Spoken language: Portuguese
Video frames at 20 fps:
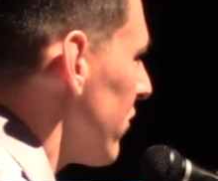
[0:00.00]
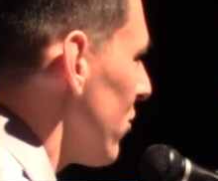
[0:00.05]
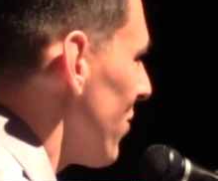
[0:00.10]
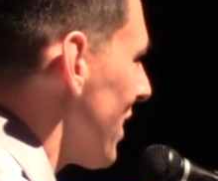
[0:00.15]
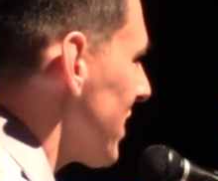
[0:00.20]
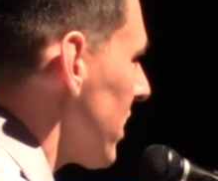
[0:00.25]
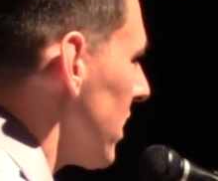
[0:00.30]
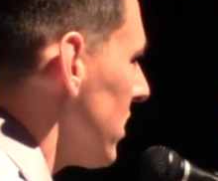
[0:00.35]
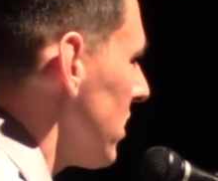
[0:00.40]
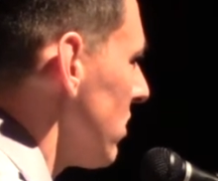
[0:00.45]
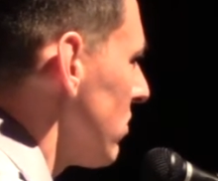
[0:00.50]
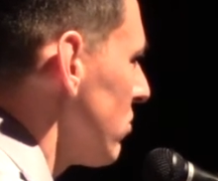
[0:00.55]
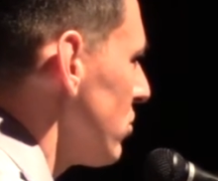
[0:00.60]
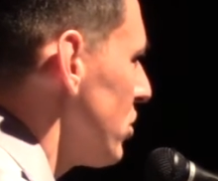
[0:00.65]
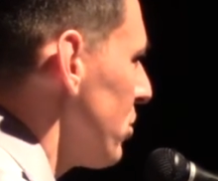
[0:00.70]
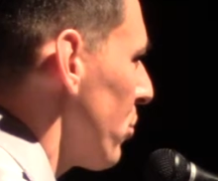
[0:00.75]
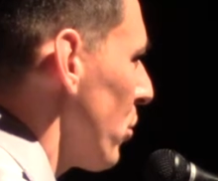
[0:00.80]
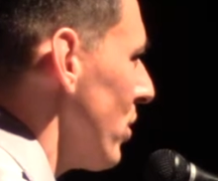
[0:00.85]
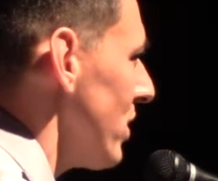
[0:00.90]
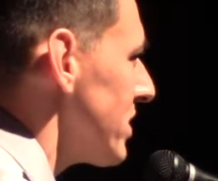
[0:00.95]
Batalhão
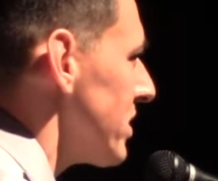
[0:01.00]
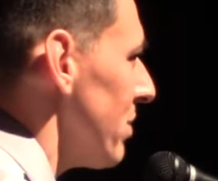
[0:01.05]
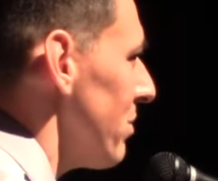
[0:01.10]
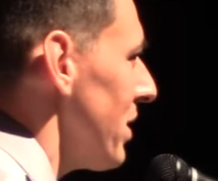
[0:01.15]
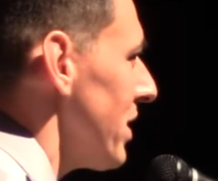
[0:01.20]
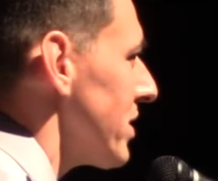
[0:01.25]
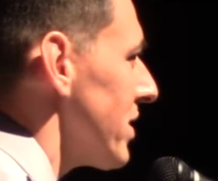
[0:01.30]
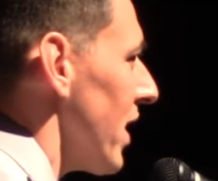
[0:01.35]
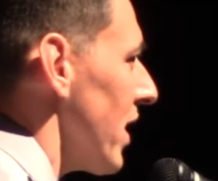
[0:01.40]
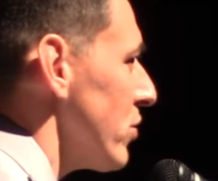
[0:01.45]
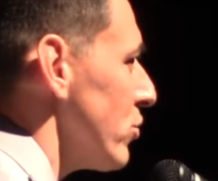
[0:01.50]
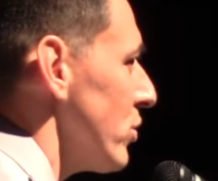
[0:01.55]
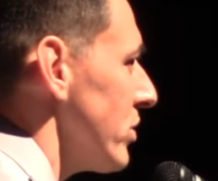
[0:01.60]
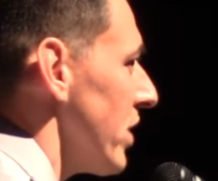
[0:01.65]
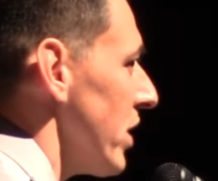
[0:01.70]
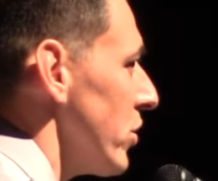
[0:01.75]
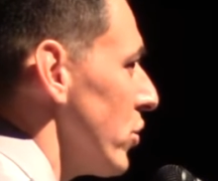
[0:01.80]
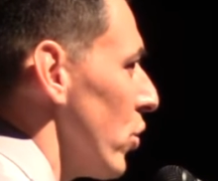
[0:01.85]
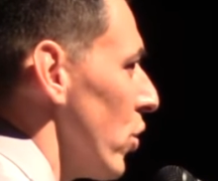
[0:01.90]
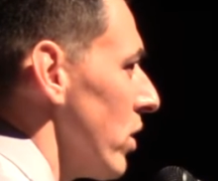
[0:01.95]
de Polícia Militar
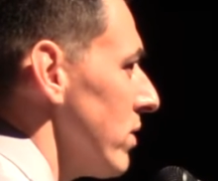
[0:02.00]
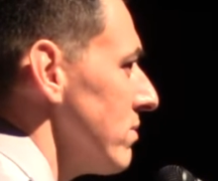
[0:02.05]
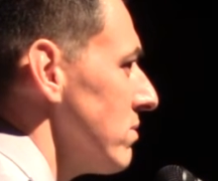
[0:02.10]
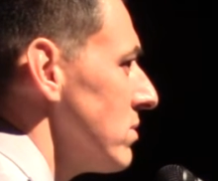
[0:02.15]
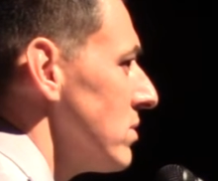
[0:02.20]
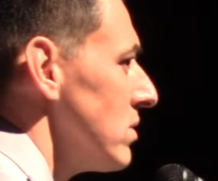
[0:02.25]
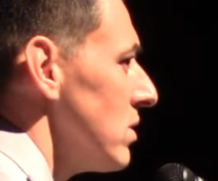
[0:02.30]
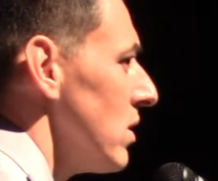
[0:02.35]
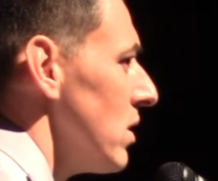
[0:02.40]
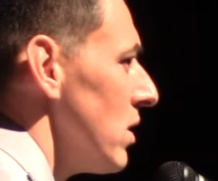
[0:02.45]
do Interior,